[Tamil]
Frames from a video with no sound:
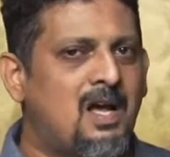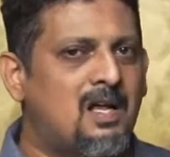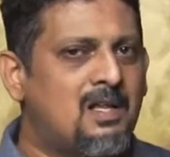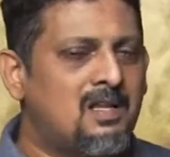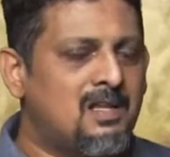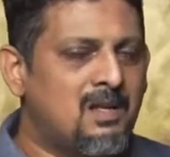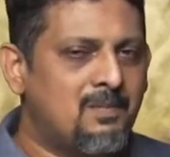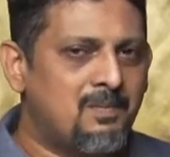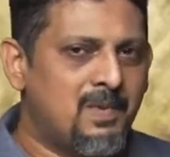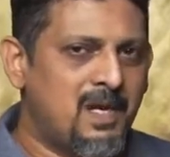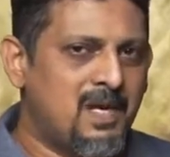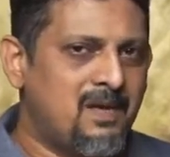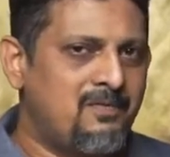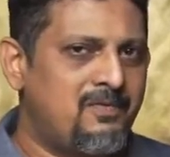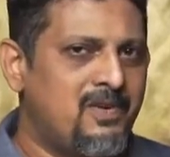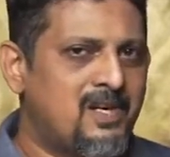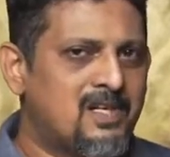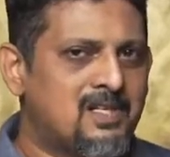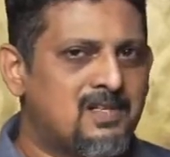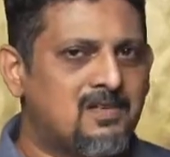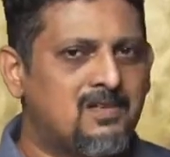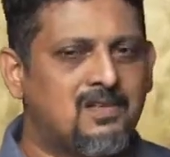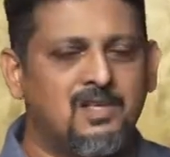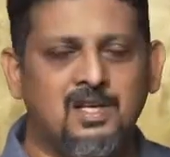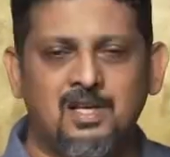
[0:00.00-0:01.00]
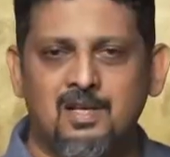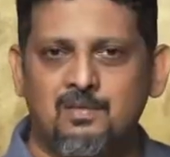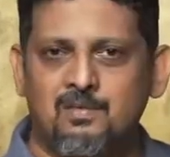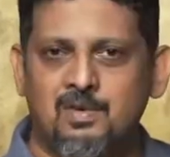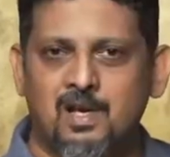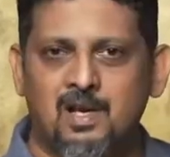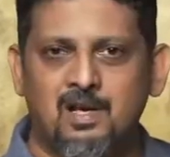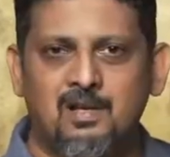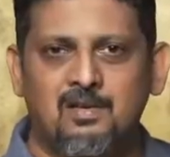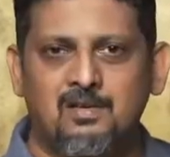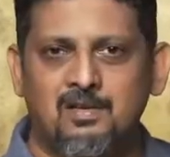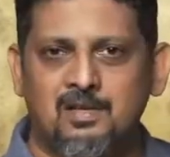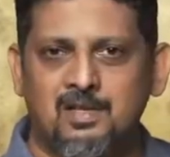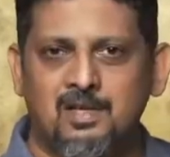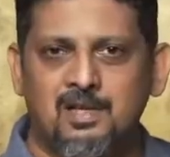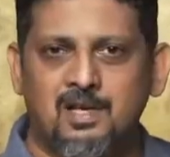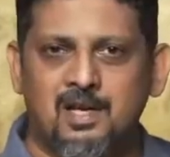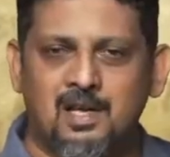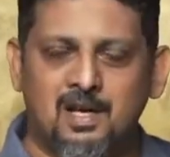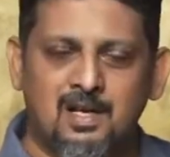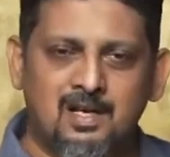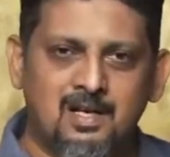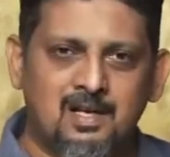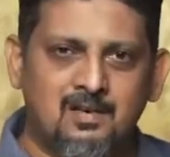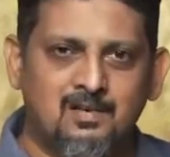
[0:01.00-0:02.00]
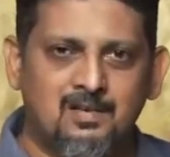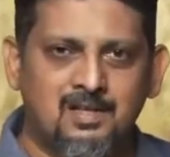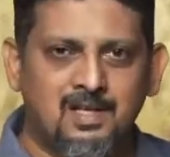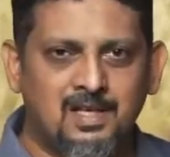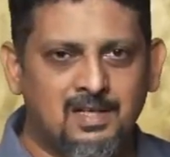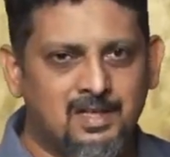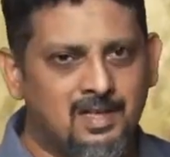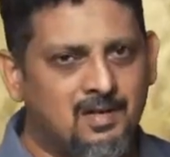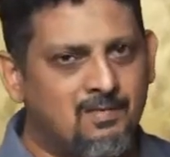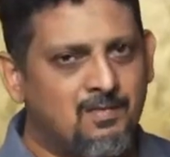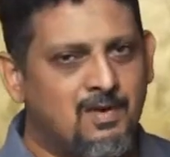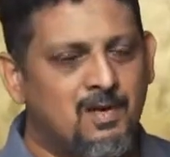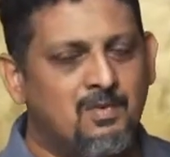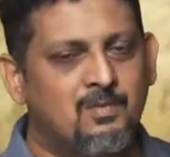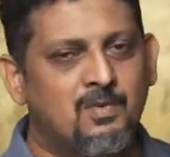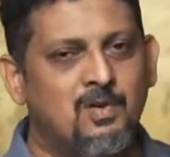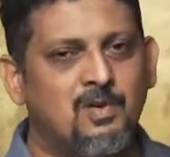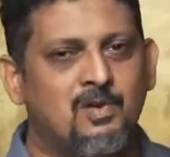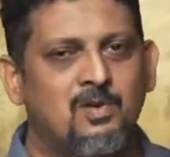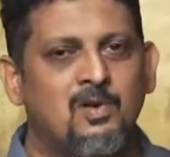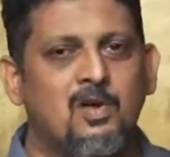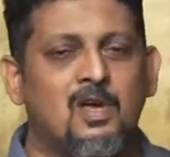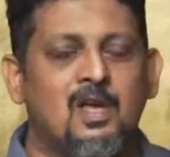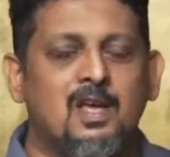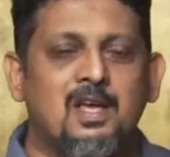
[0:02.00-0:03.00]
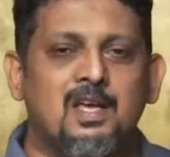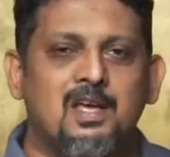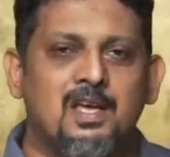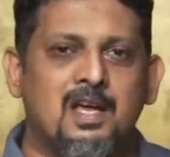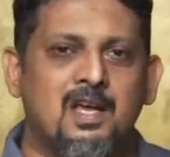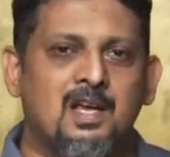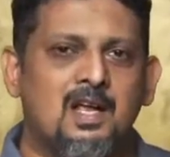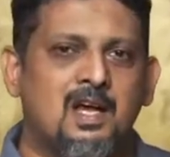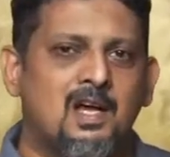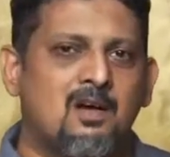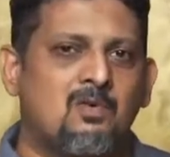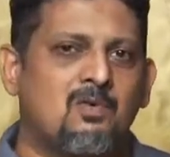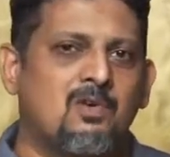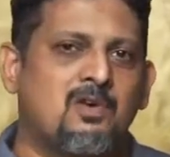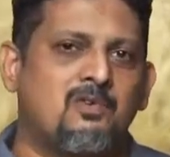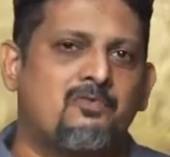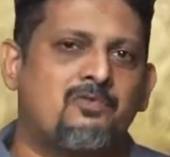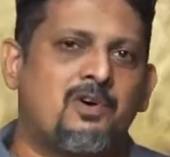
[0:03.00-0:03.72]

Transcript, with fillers: அந்த பெனிஃபிட்ஸை வந்து நம்மளால் வந்து கரெக்டாக வந்து என்ஜாய் பண்ண முடியும் ஏன்னா ஒரு